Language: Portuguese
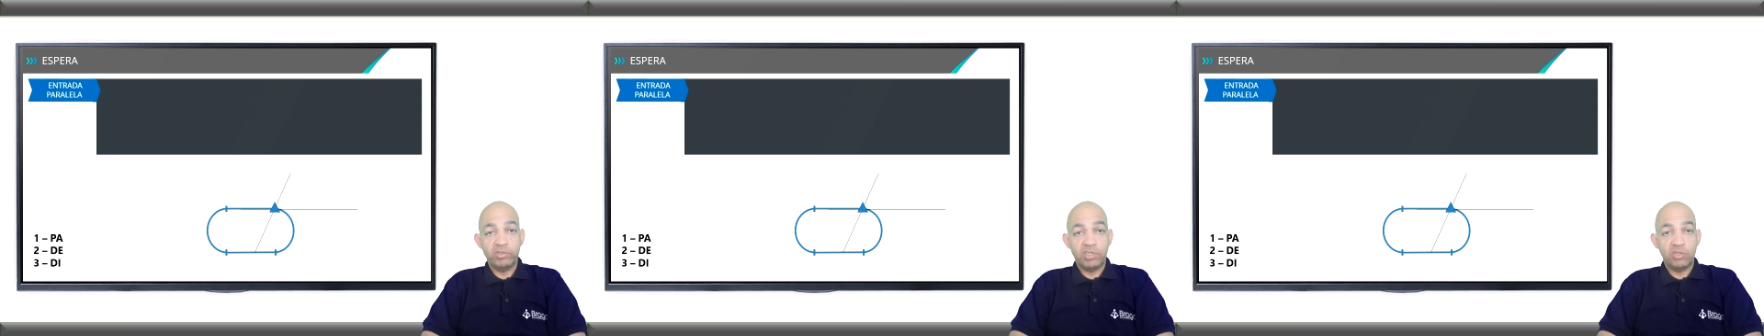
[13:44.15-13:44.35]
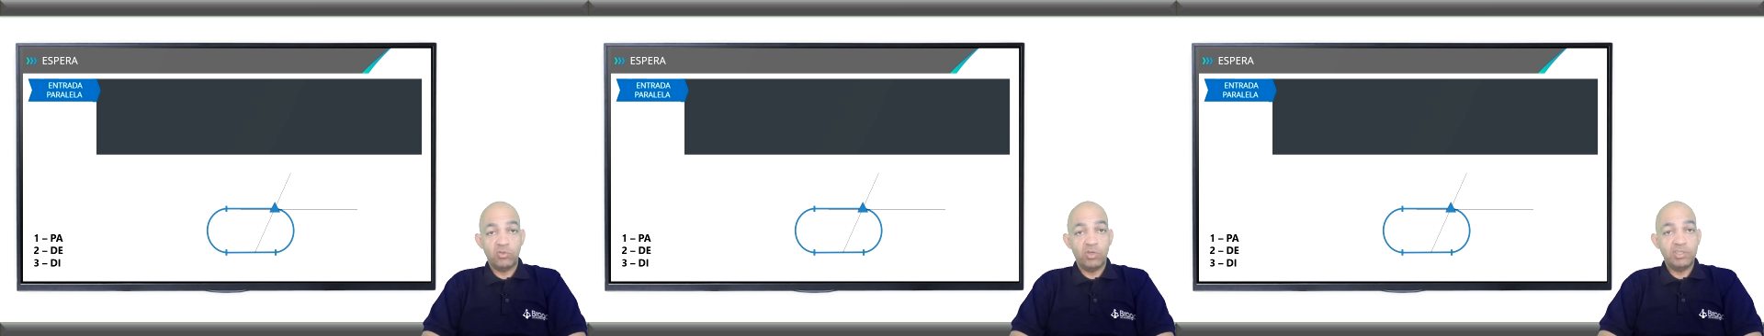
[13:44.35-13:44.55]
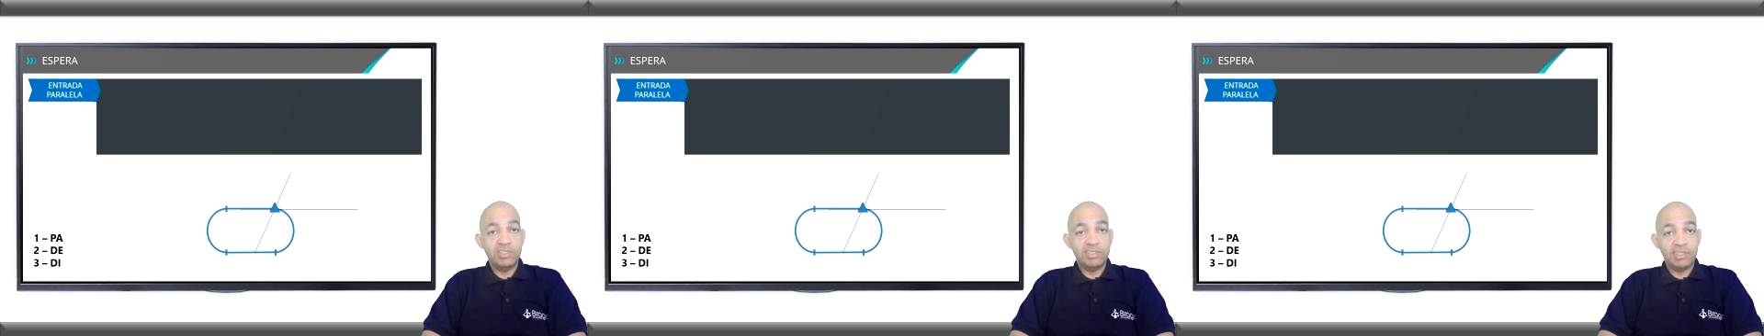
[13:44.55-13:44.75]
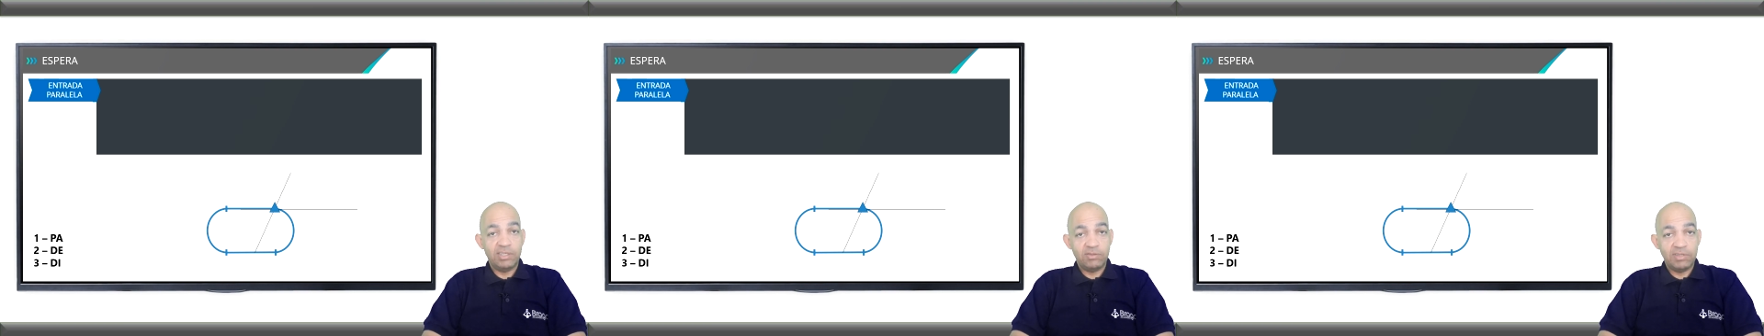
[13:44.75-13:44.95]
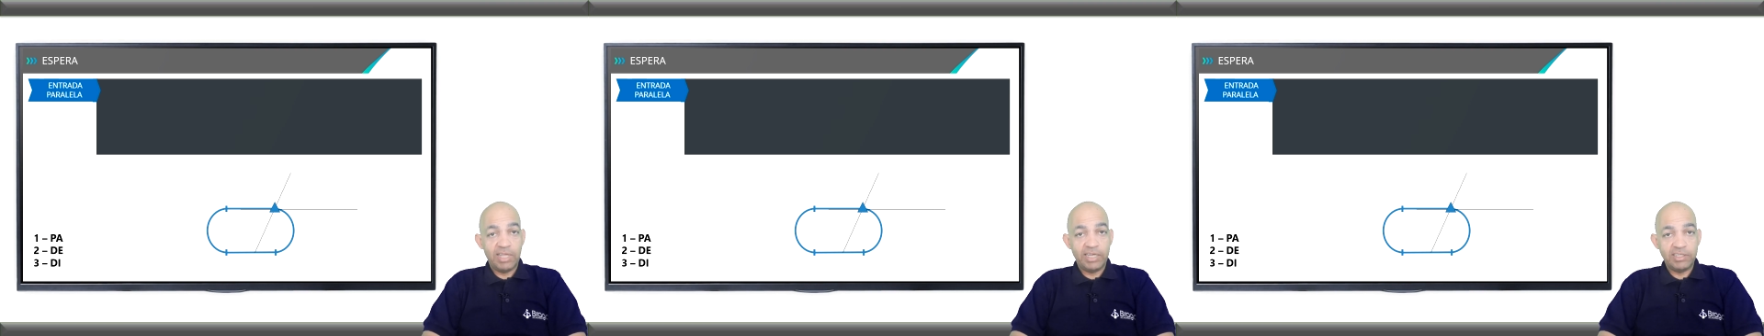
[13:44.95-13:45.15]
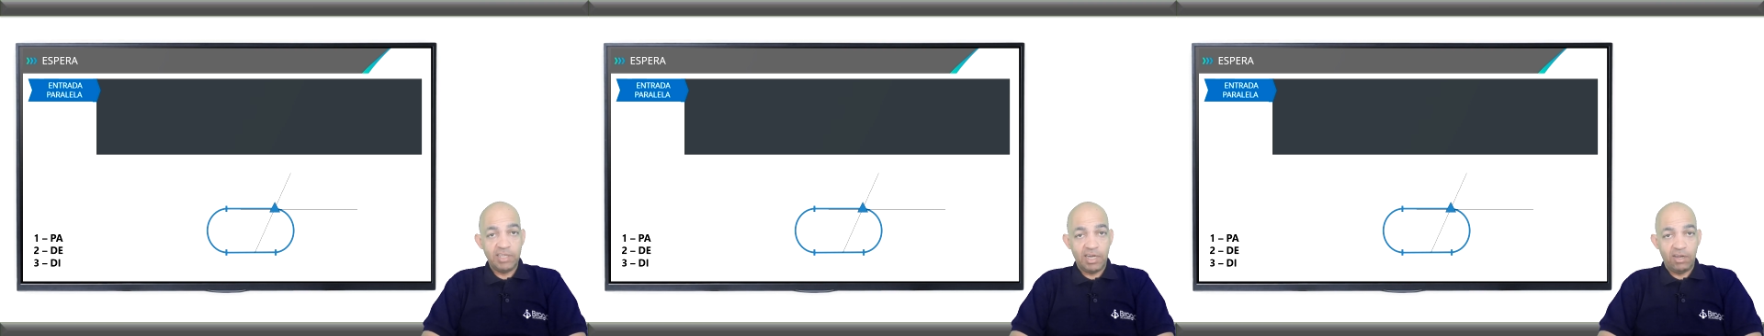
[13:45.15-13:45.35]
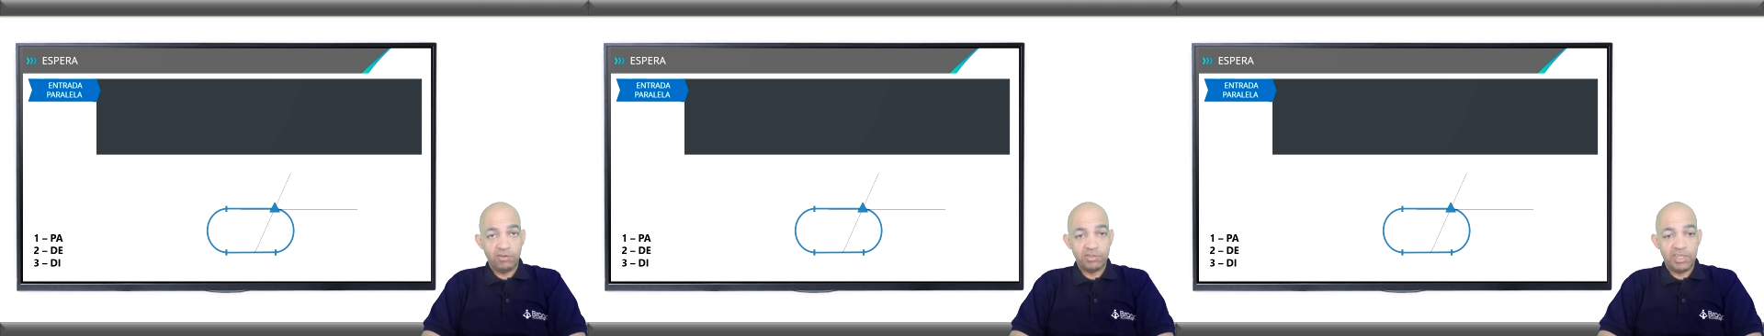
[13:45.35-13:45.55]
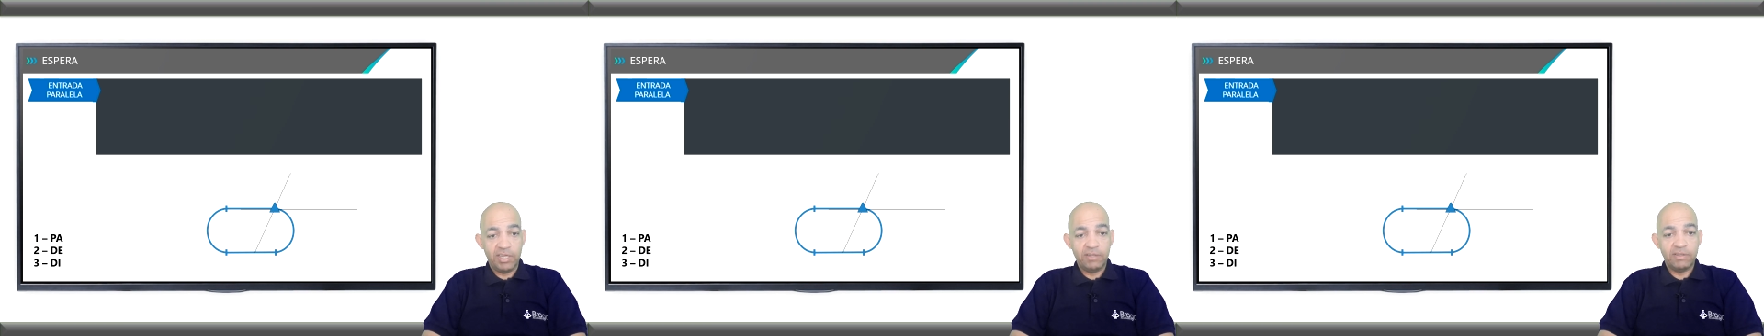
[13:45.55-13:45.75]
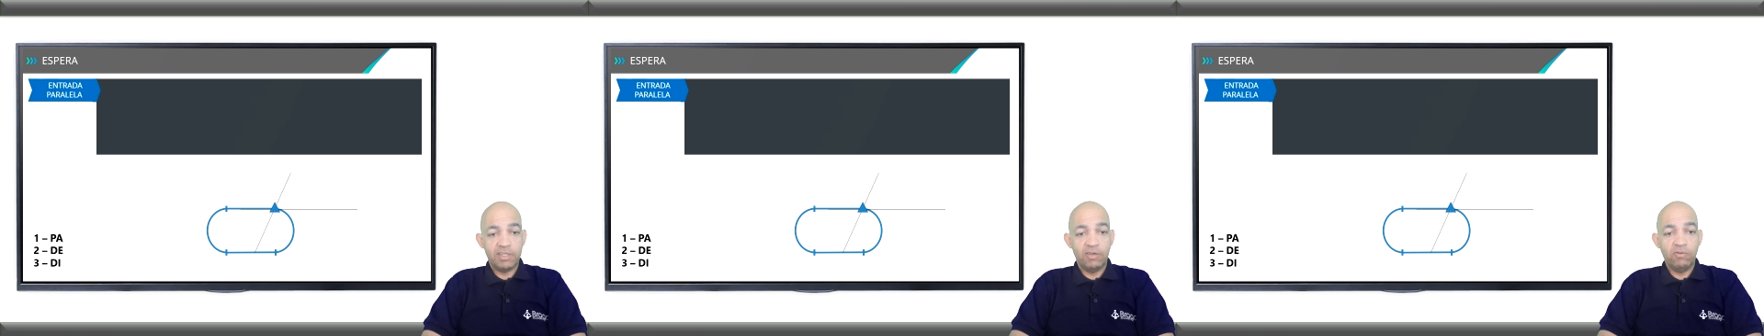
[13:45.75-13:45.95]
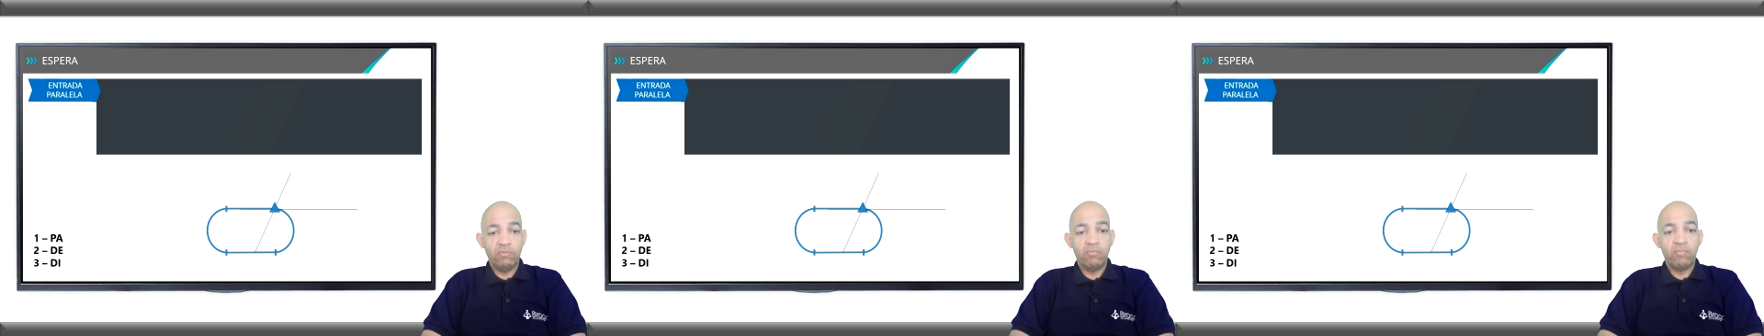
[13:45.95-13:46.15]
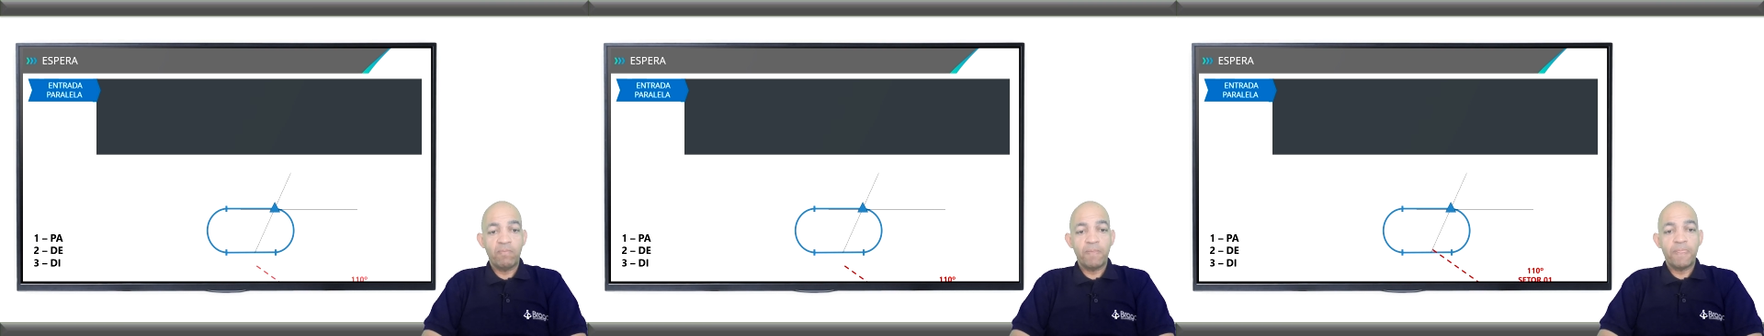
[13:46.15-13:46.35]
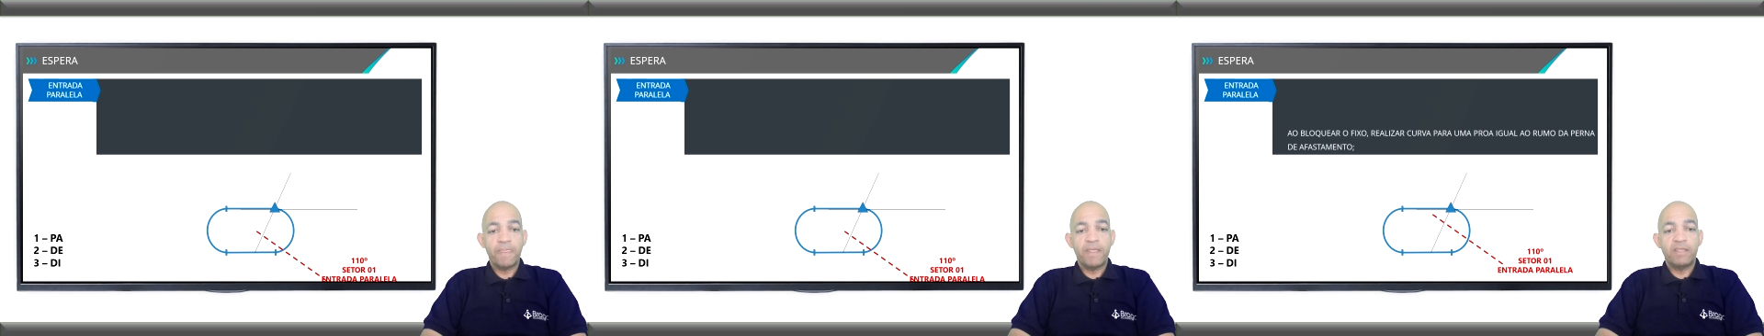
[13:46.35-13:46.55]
É o setor de 110 graus, né? Então,